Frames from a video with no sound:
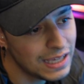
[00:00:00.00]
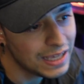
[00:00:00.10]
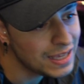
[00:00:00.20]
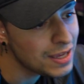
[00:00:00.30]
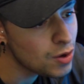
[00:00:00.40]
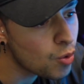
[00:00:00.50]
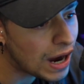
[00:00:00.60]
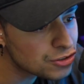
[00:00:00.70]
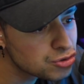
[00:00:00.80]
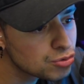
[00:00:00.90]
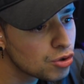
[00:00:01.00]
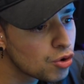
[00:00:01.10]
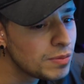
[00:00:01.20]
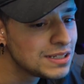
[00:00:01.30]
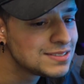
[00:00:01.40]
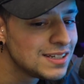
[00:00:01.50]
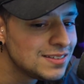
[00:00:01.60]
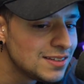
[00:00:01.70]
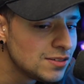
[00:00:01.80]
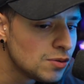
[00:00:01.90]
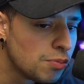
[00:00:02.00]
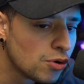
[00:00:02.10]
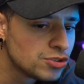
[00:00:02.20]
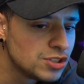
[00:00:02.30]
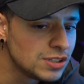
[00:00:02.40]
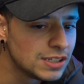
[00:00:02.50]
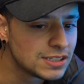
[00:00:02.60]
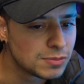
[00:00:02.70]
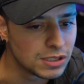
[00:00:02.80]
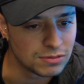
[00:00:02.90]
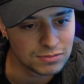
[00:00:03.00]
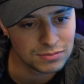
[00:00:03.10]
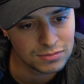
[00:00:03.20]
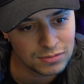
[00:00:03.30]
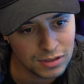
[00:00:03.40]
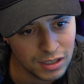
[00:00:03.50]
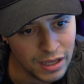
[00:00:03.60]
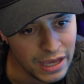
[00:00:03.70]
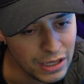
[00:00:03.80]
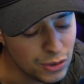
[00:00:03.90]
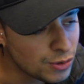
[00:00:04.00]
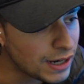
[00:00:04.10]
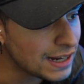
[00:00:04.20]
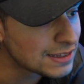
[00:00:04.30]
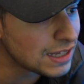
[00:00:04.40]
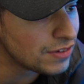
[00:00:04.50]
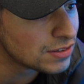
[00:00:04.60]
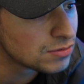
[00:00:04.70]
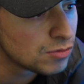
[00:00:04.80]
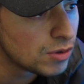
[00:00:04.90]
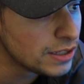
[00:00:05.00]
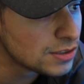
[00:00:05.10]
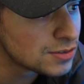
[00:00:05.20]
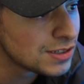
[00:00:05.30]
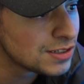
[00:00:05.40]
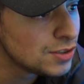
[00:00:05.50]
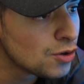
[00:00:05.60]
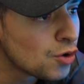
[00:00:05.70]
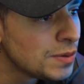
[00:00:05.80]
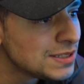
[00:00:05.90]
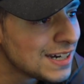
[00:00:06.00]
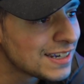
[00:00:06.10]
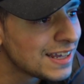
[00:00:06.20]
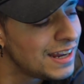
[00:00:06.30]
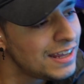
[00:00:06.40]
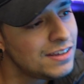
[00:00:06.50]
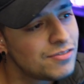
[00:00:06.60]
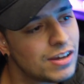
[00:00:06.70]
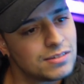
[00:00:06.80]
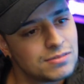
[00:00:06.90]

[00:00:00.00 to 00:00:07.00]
eu acho que eu comecei a entender um pouco de inglês, mano. E o cara tava Rangers, né? e eu comecei a querer rir, velho.